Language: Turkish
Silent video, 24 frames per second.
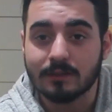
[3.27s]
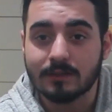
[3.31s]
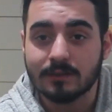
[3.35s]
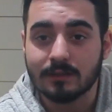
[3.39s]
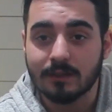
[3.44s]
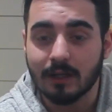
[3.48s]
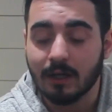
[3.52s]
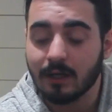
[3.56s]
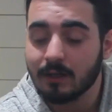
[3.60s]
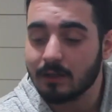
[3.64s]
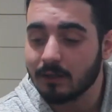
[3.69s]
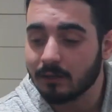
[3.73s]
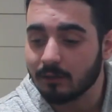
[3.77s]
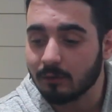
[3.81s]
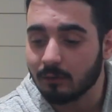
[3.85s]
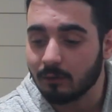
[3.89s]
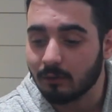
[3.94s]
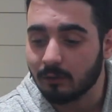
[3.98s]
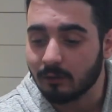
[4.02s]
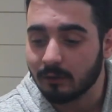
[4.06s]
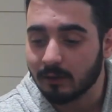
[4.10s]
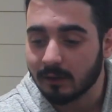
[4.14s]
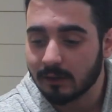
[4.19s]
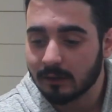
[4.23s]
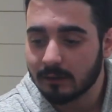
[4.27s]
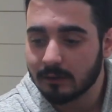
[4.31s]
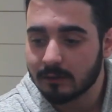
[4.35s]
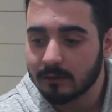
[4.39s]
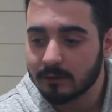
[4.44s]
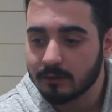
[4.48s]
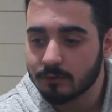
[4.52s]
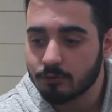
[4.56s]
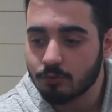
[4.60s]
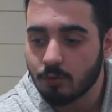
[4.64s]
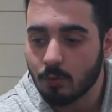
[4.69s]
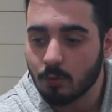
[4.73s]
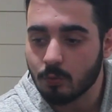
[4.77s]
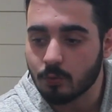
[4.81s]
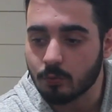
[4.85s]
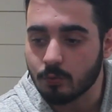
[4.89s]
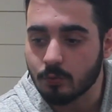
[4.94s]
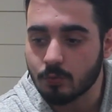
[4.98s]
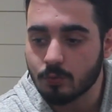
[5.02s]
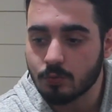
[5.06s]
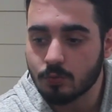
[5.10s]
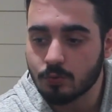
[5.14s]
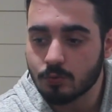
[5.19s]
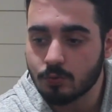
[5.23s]
silah kanalı olarak çok
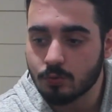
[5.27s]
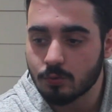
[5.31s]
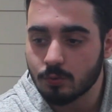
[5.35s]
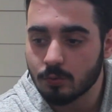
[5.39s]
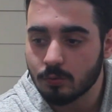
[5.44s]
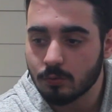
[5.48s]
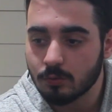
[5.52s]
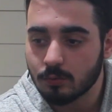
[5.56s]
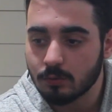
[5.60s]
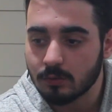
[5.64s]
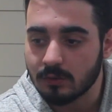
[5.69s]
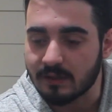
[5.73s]
üzücü,